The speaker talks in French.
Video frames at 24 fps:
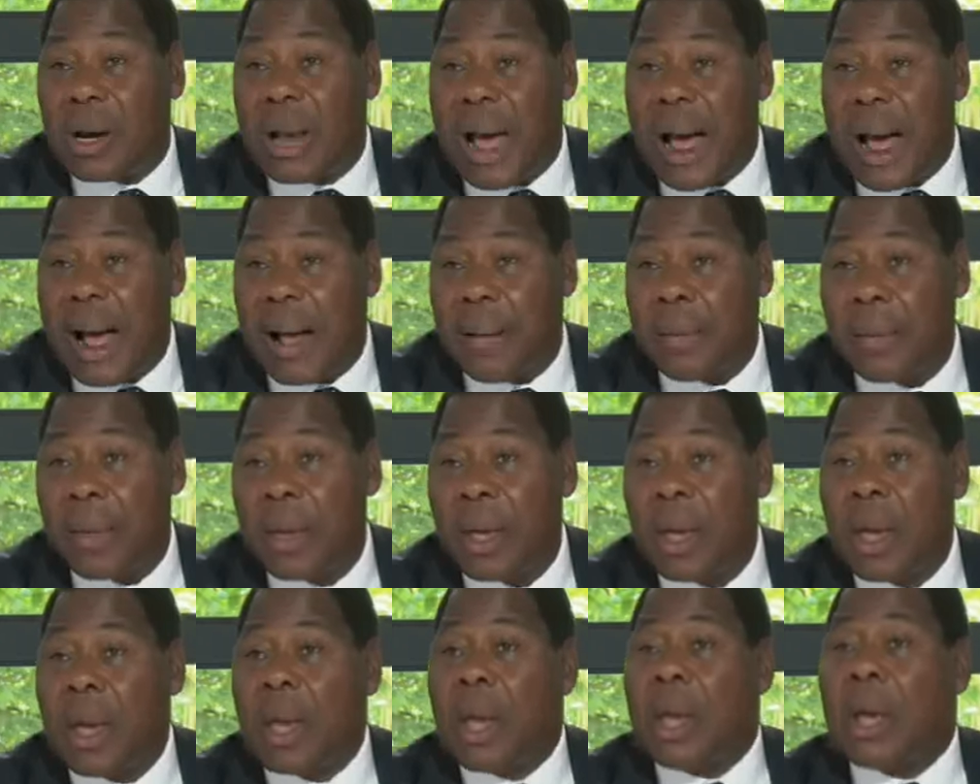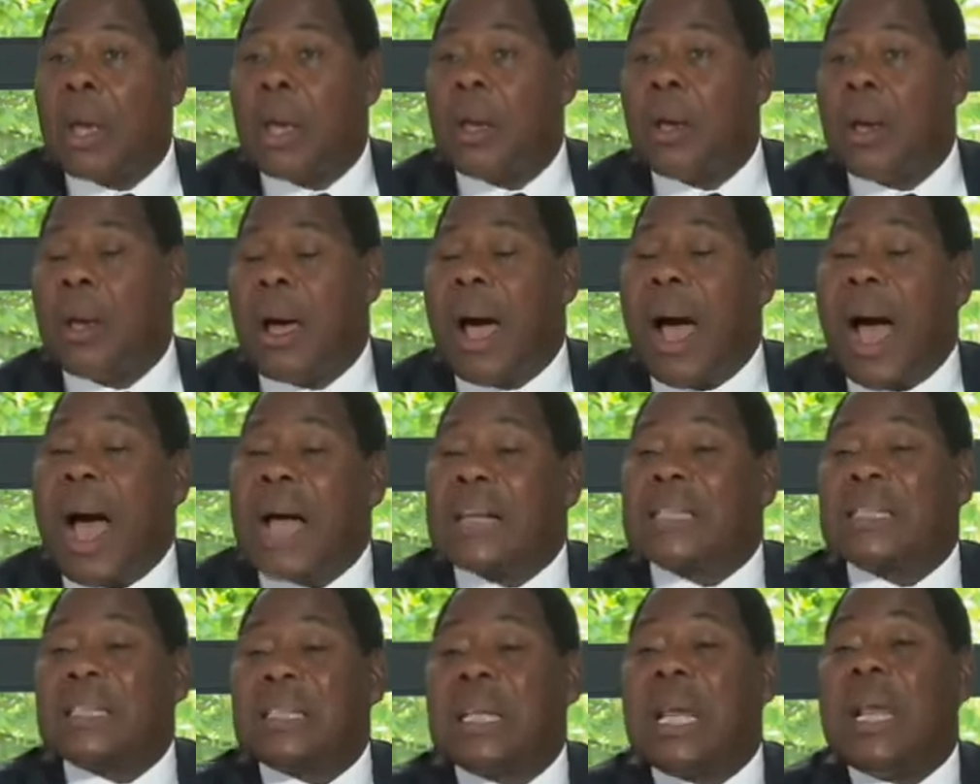là,
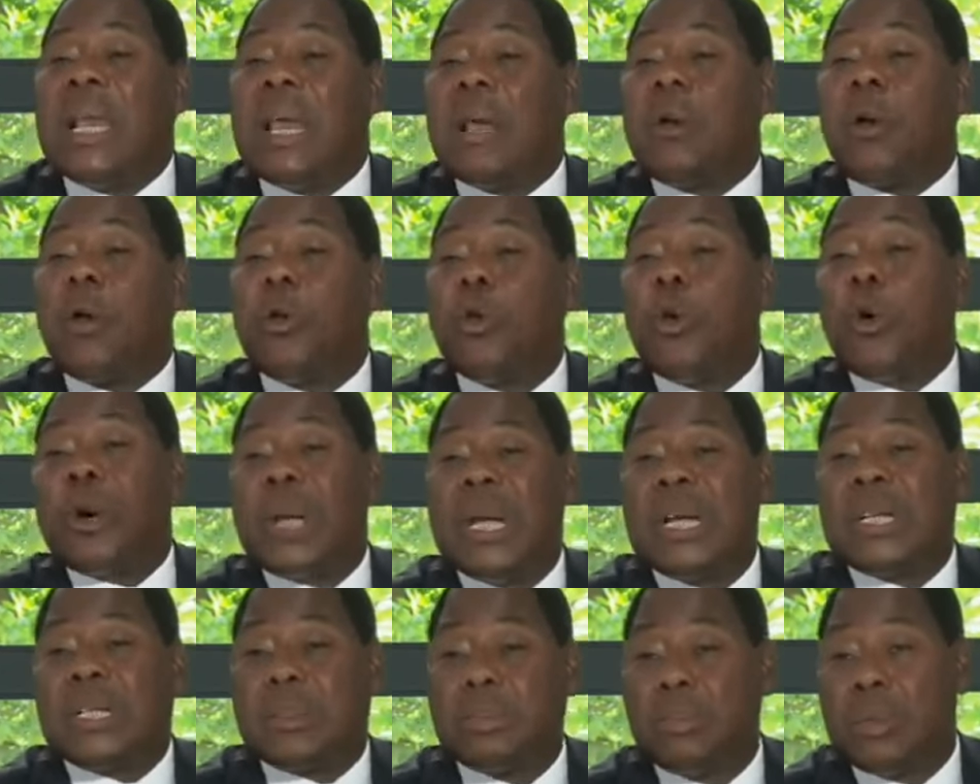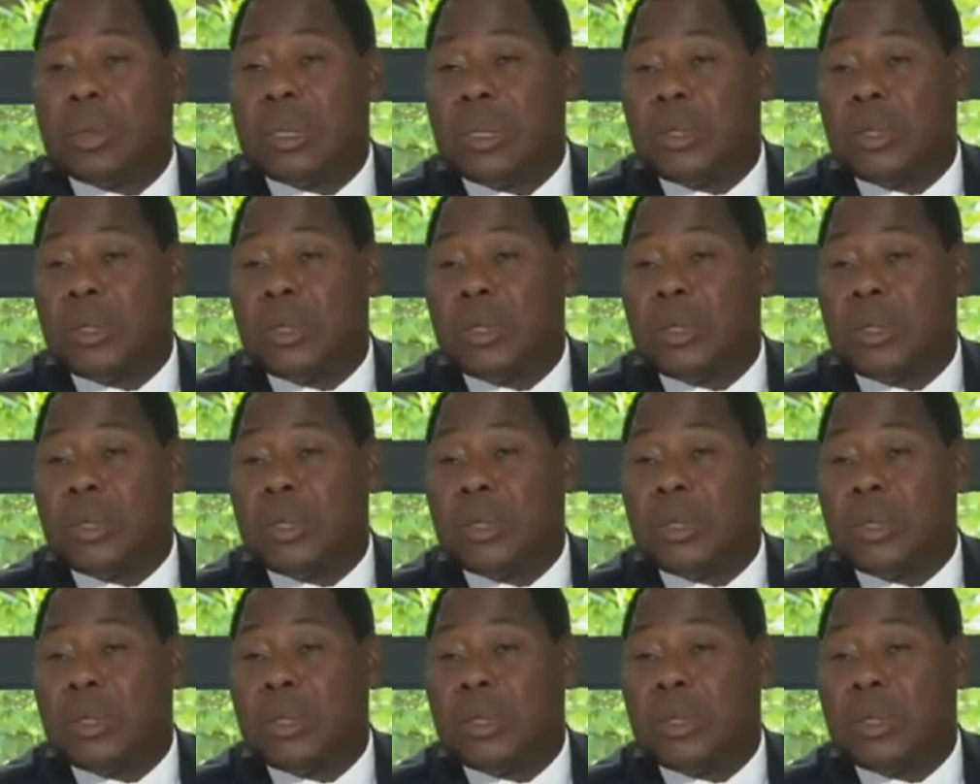accélérons le rythme,